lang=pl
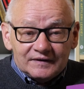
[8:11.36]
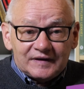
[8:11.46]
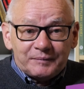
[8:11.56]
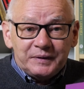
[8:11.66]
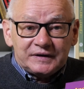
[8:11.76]

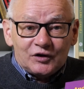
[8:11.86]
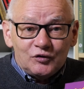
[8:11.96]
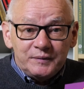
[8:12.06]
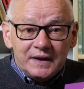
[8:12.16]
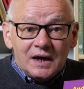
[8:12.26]

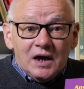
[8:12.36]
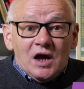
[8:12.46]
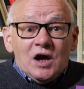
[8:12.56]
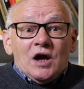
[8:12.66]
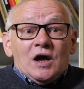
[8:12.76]
zapytał mnie,
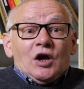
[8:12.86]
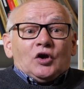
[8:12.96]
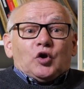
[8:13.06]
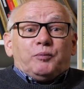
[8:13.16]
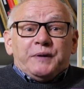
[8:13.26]

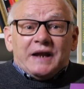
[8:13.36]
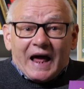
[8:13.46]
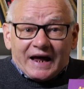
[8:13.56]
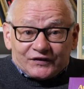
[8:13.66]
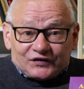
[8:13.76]
to
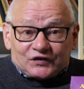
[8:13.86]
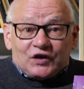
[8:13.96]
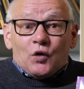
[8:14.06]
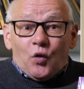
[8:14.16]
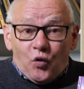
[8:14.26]

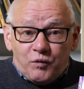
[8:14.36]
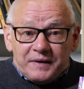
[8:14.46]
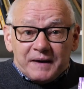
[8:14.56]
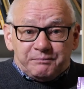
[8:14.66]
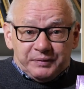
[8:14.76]
Pilarski
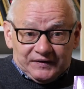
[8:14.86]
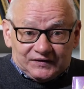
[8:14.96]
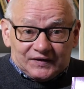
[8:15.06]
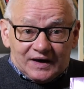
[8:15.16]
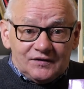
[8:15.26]
umie
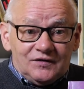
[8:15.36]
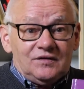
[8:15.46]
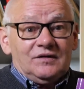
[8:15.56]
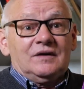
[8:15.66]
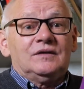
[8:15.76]

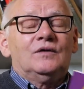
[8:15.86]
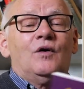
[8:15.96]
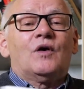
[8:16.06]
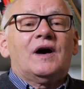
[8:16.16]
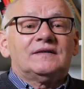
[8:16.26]
pisać?
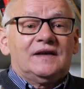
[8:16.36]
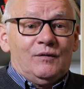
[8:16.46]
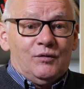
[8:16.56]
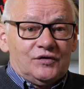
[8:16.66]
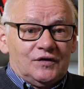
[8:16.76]
No
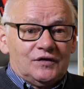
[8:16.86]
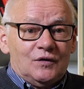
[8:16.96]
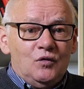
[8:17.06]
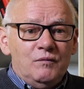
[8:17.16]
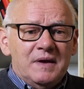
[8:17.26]
okazało się,
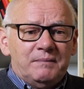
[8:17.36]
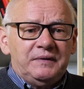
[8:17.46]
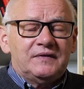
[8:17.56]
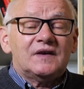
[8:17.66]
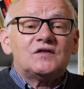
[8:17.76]
że umie
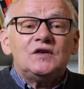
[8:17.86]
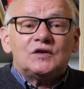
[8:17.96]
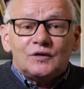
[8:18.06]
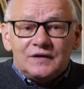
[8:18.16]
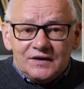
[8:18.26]
pisać
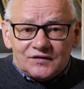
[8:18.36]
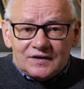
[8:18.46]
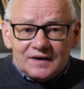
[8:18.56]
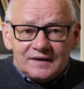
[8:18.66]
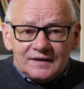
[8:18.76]
i to
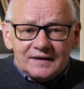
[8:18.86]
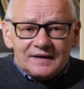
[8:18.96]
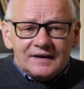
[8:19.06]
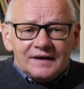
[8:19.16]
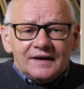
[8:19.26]
nieźle.
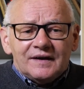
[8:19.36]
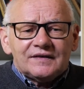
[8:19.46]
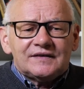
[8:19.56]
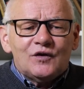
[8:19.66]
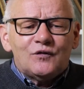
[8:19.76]

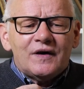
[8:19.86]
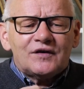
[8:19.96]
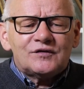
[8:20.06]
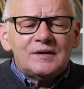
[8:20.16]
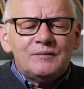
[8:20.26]

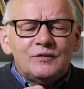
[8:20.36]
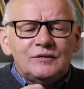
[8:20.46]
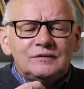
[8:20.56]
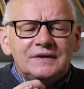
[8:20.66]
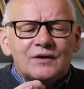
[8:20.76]
Zauważyłem
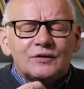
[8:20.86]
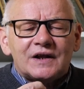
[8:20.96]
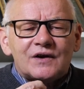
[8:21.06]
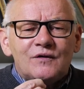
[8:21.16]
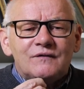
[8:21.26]
u niego
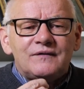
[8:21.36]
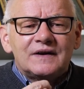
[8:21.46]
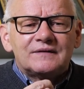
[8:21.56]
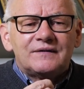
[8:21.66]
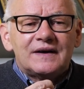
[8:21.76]
taką
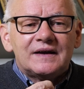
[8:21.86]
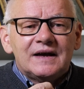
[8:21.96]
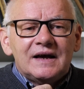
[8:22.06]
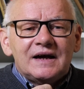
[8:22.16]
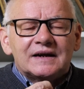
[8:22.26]
werwę
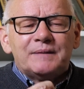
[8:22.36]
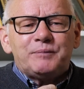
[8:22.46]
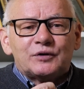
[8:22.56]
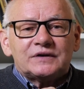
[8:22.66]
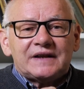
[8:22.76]

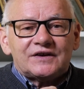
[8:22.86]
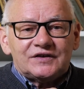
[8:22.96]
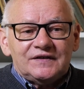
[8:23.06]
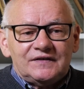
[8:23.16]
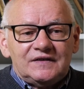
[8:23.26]

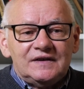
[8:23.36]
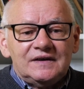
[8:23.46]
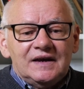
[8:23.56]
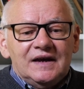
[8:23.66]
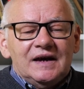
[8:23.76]
reportażysty.